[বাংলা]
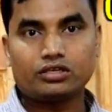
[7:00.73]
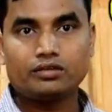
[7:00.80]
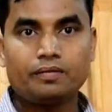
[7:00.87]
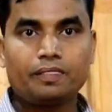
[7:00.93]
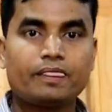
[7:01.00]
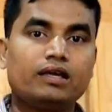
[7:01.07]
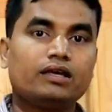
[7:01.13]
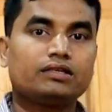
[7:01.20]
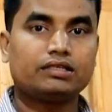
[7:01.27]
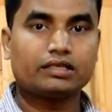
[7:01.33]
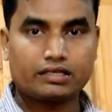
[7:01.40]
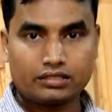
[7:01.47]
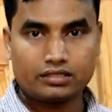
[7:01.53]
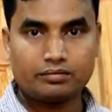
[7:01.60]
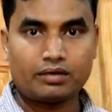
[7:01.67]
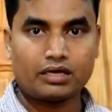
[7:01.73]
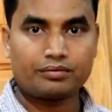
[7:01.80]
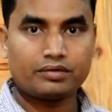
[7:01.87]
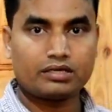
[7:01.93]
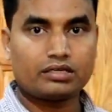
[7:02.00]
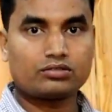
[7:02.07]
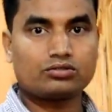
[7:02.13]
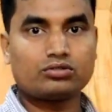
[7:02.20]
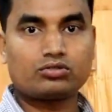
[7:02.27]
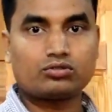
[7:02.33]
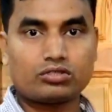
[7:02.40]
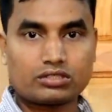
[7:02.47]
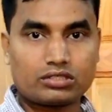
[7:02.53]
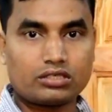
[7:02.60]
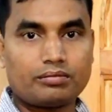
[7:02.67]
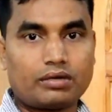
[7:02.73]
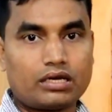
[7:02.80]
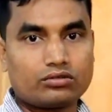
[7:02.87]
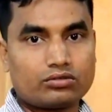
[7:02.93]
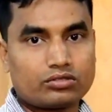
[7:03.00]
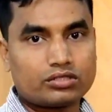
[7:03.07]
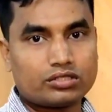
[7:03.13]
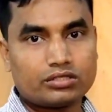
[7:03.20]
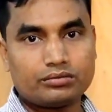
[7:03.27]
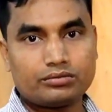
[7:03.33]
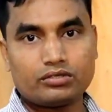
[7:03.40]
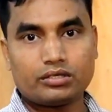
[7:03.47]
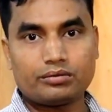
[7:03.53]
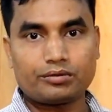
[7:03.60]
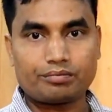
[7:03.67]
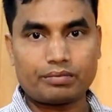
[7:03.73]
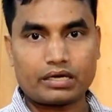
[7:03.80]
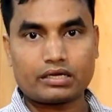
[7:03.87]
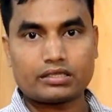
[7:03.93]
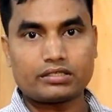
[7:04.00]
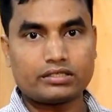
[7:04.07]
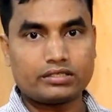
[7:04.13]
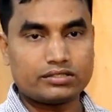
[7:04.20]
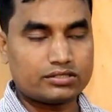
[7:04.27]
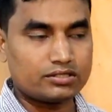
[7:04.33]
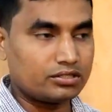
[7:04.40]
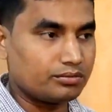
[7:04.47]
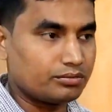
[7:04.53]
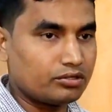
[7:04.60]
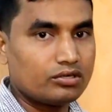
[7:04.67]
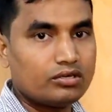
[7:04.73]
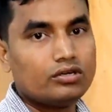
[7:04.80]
হয় সেক্ষেত্রে বাড়বে না শুধু তক্তাটা ভালো তক্তা দিব এবং পাকা দেড় ইঞ্চি দিব